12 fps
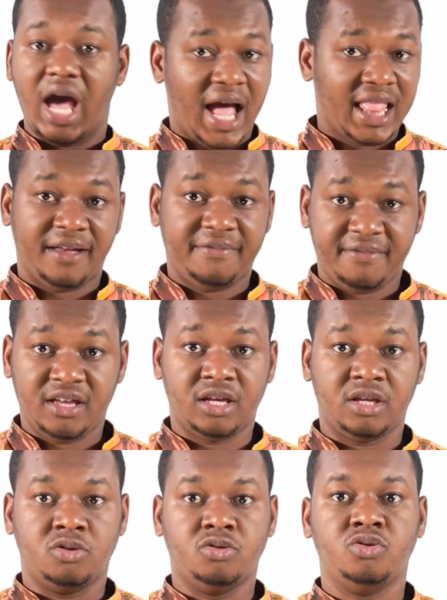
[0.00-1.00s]
À la
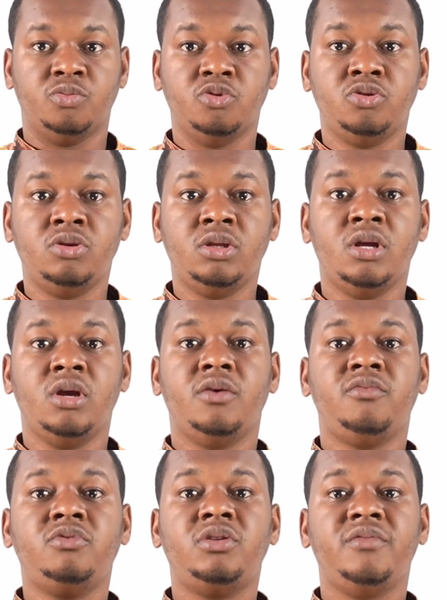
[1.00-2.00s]
fin de ce module,
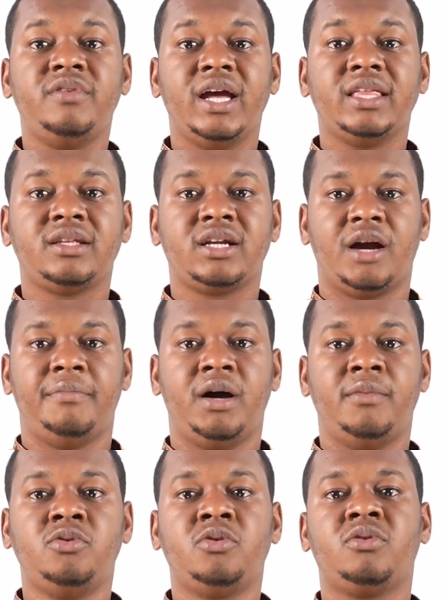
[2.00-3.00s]
vous devez être
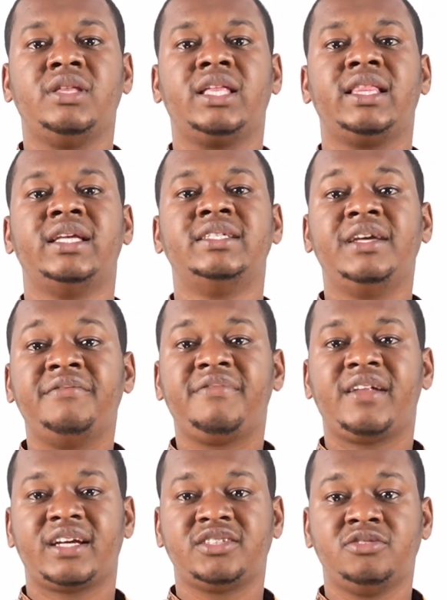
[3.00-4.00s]
capable de connaître les
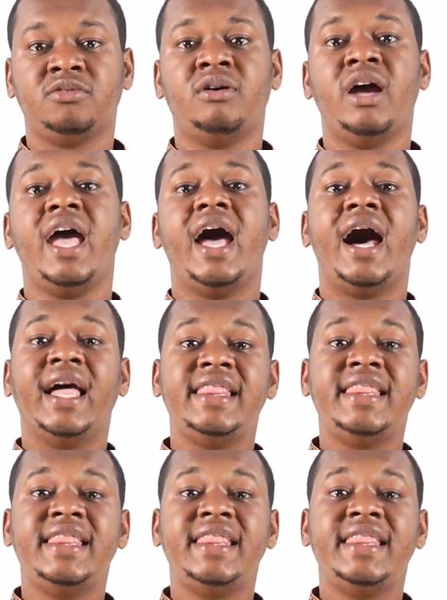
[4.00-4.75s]
infractions en